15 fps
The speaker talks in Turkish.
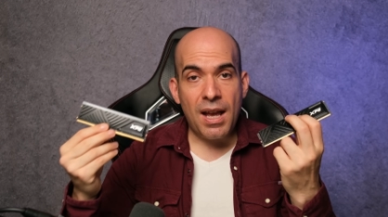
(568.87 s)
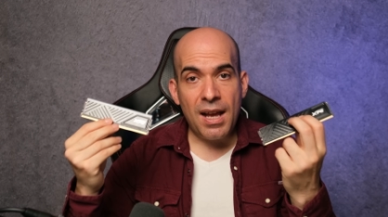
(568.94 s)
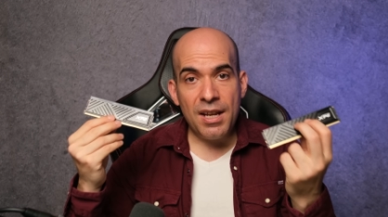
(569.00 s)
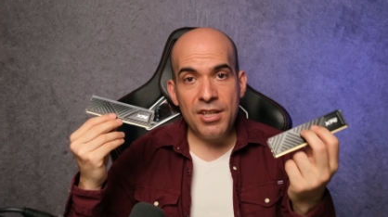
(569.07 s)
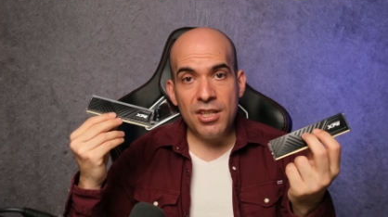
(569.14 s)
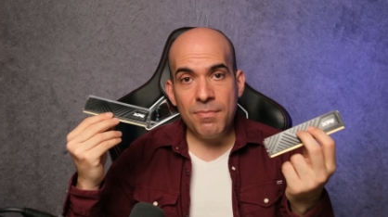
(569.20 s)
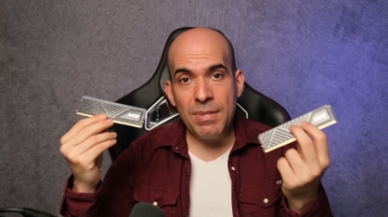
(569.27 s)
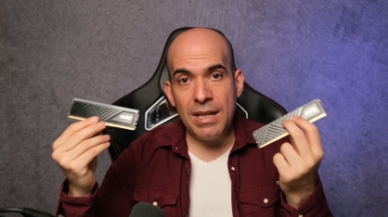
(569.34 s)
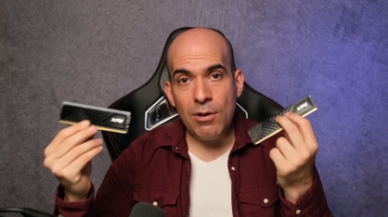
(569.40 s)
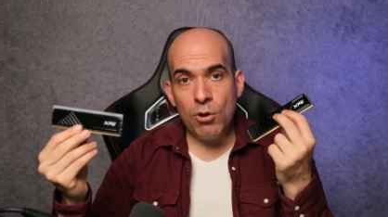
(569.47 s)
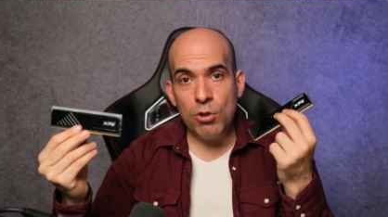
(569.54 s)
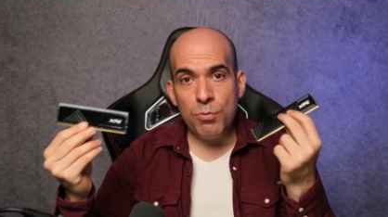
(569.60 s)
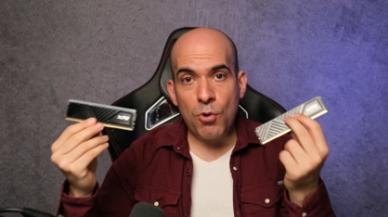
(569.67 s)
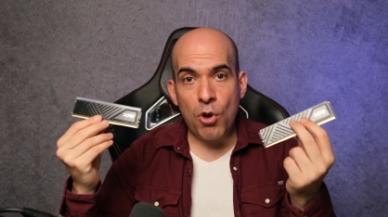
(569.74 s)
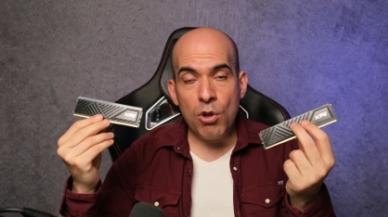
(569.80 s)
RGB'li
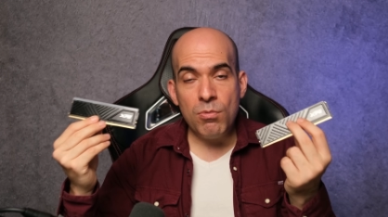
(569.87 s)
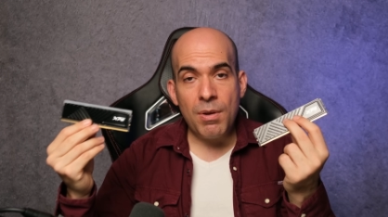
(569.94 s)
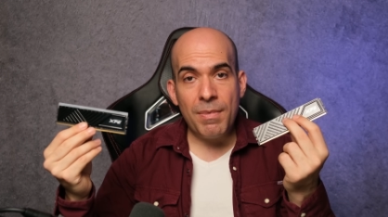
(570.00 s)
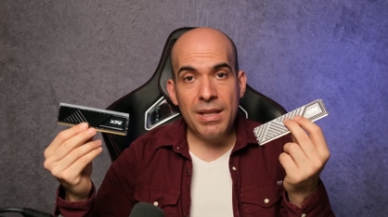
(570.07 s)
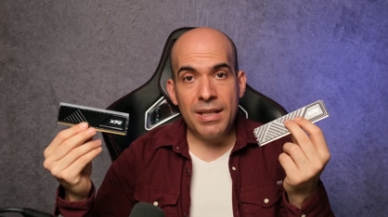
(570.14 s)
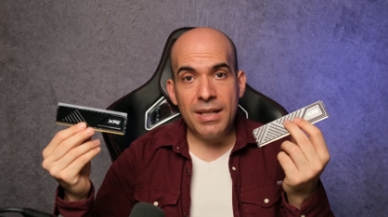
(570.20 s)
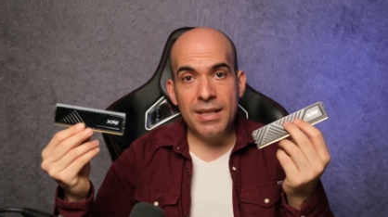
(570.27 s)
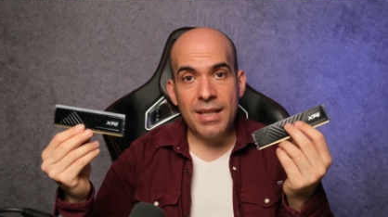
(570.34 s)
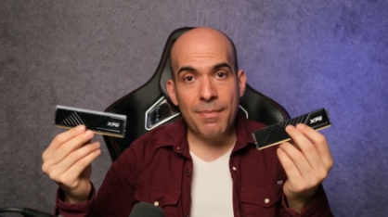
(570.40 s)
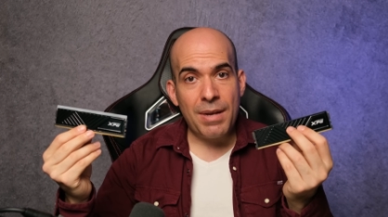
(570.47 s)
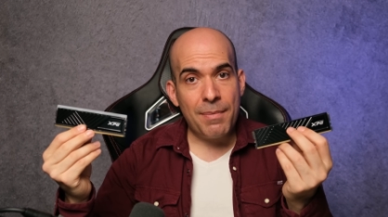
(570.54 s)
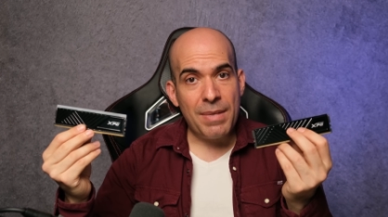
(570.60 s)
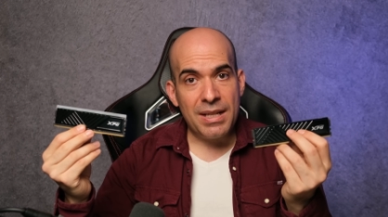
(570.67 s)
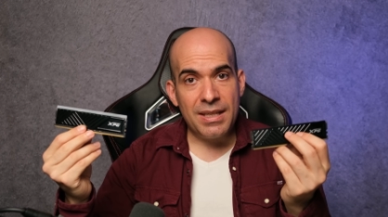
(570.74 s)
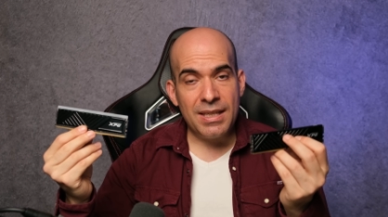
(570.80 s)
olup olmamaları
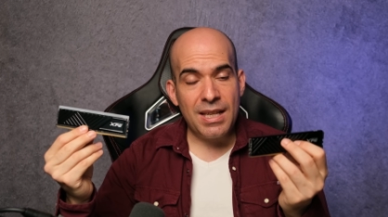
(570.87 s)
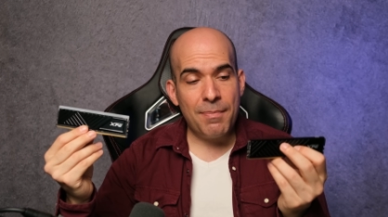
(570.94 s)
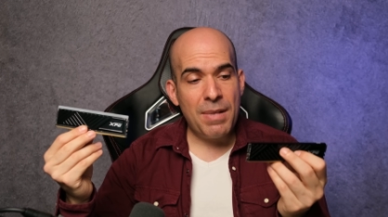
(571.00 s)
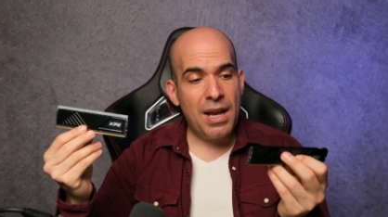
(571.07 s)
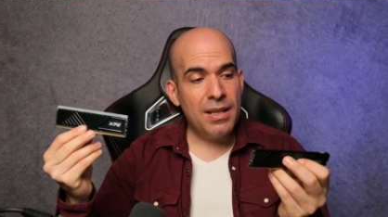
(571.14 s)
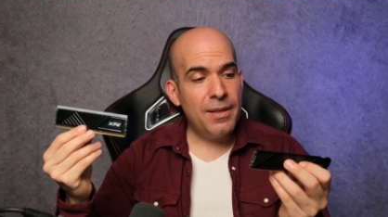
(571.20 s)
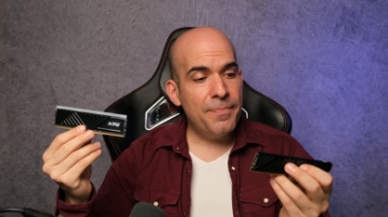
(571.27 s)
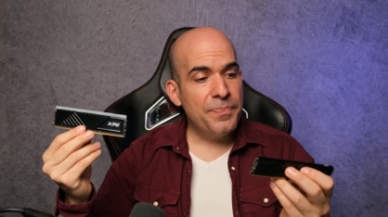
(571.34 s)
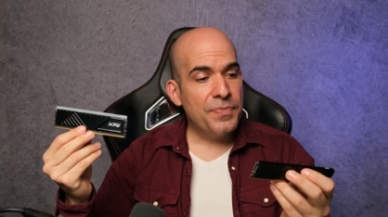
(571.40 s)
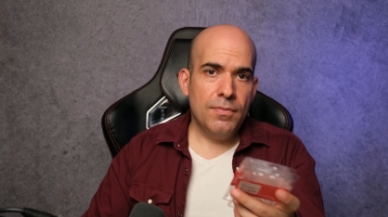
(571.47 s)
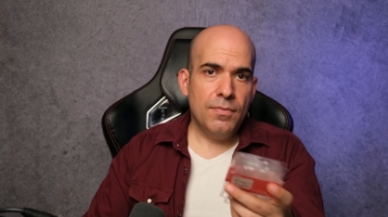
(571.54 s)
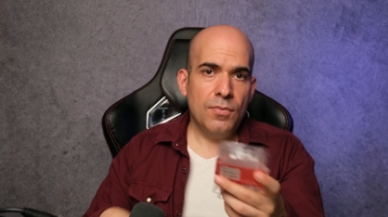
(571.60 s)
tamamen size bağlı.